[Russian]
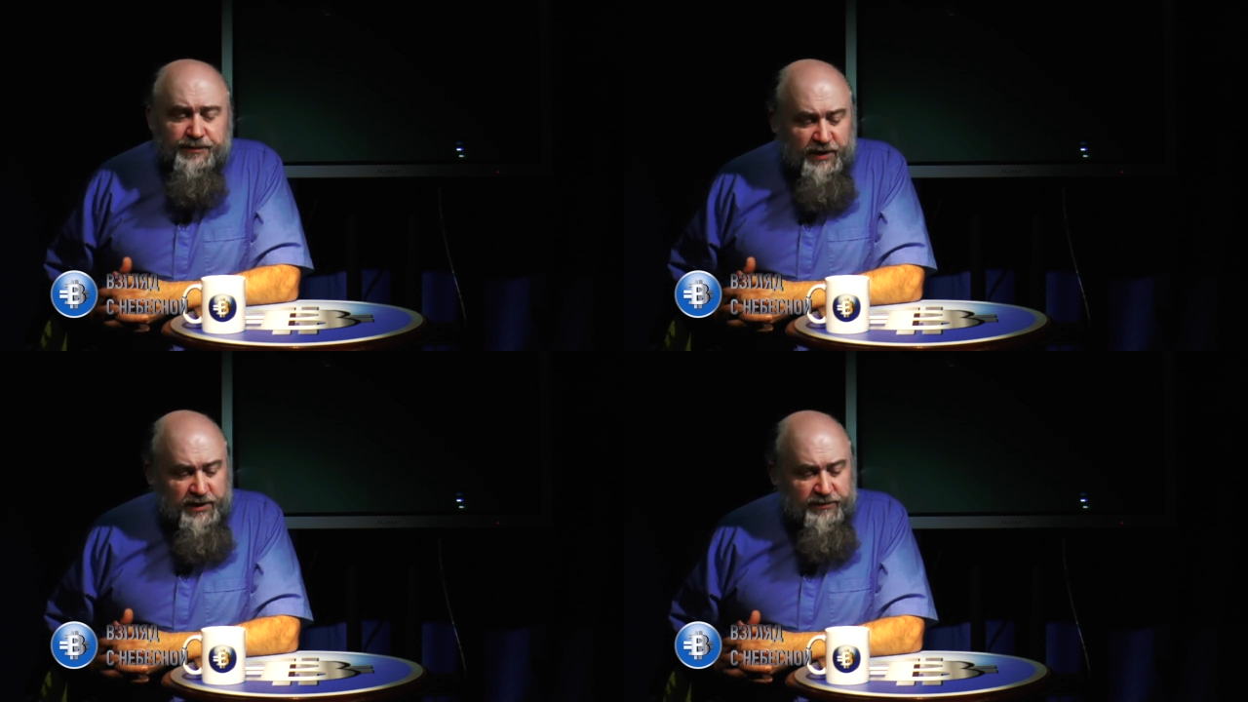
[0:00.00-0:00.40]

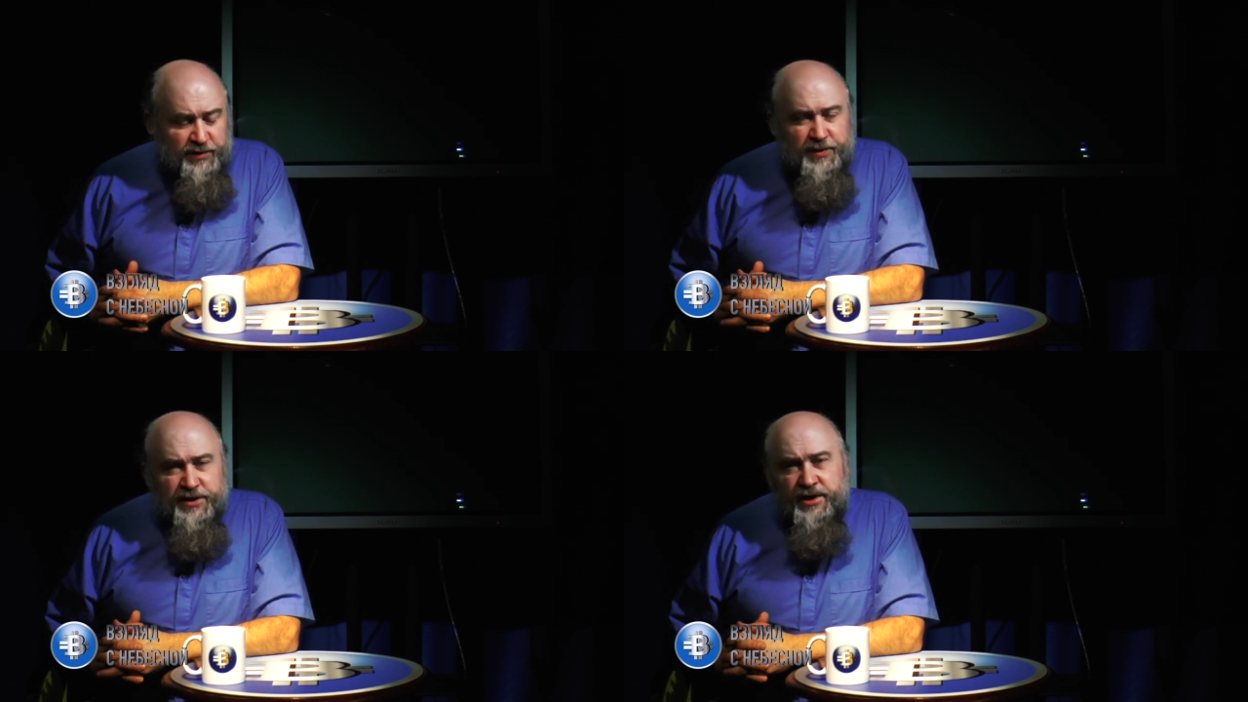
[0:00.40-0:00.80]

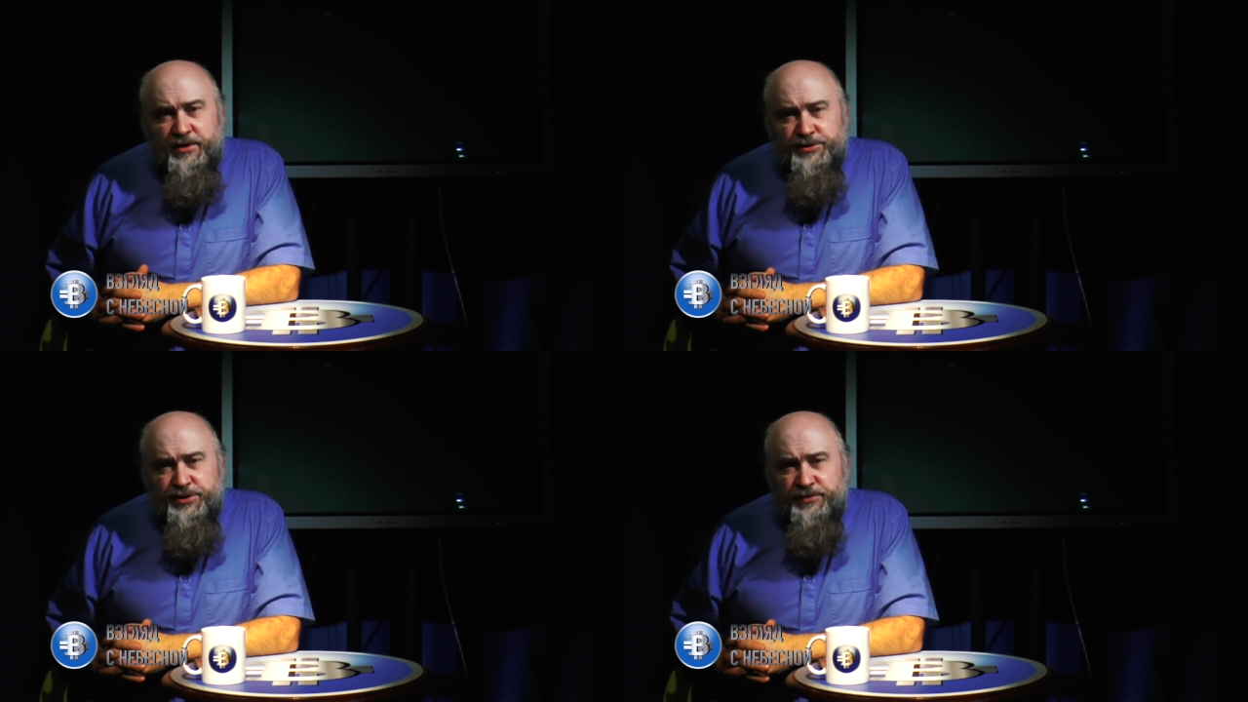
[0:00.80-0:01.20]
Недавно
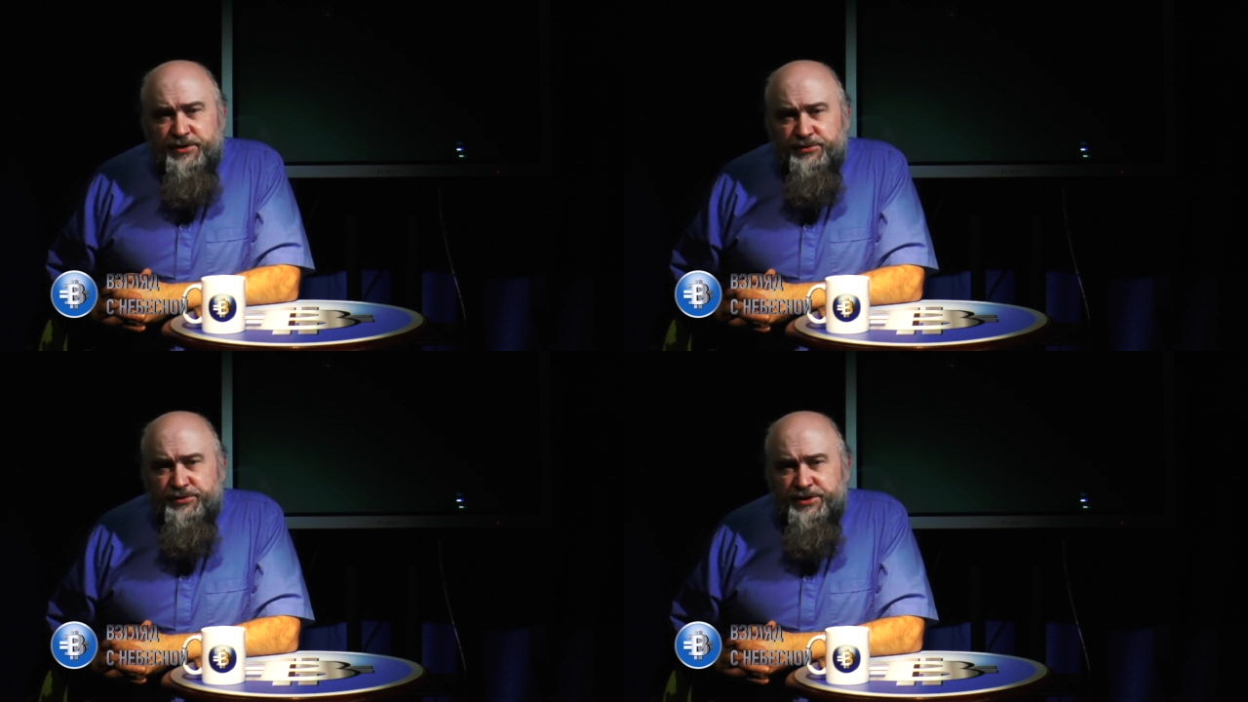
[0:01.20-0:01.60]
подняли очень
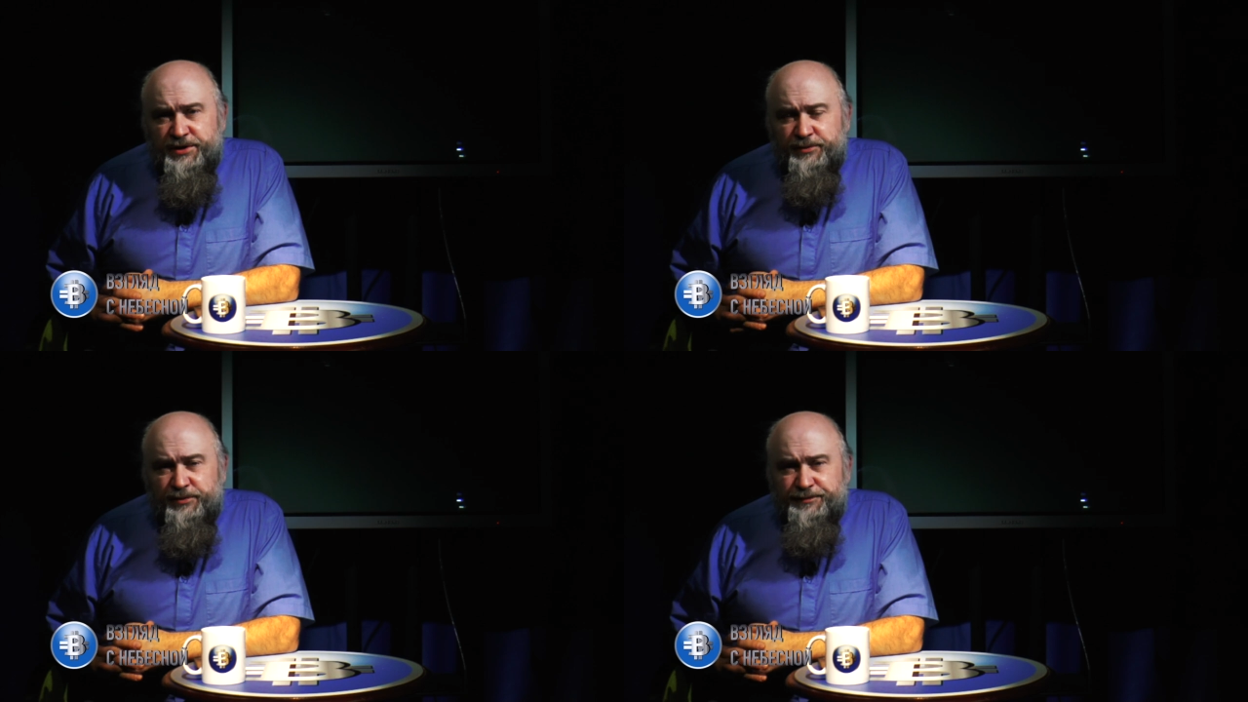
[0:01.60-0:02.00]
важную
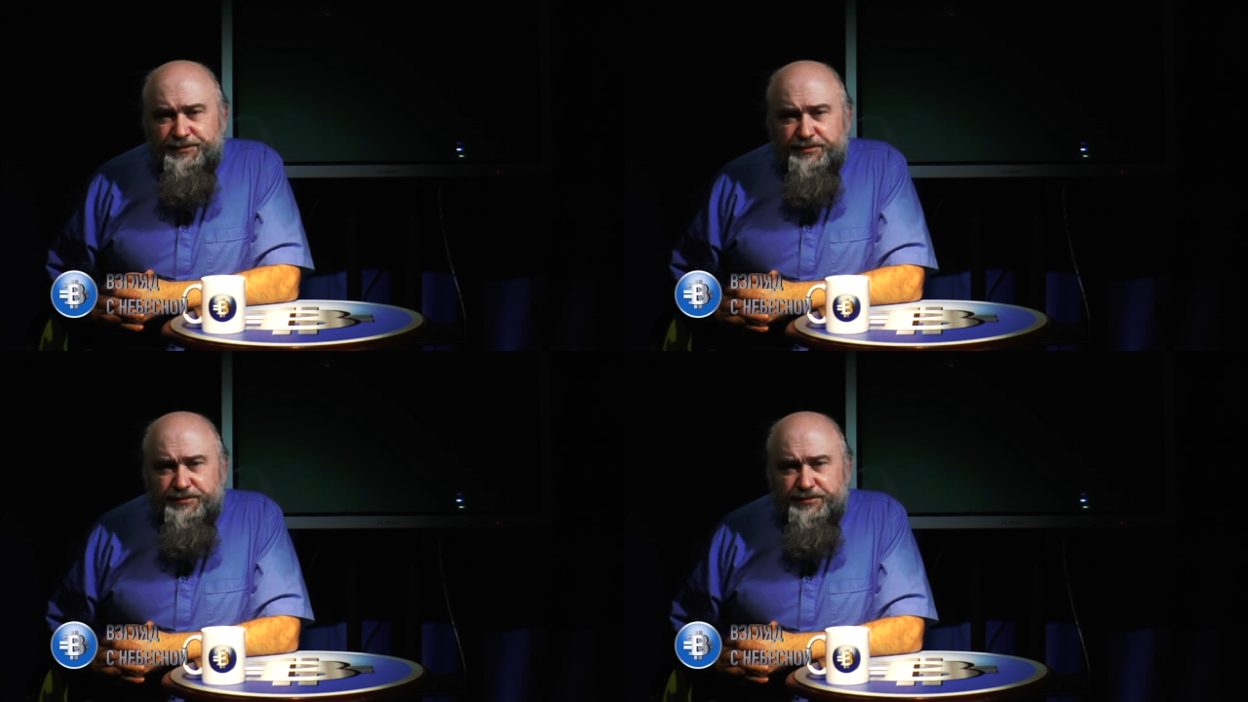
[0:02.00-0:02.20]
тему,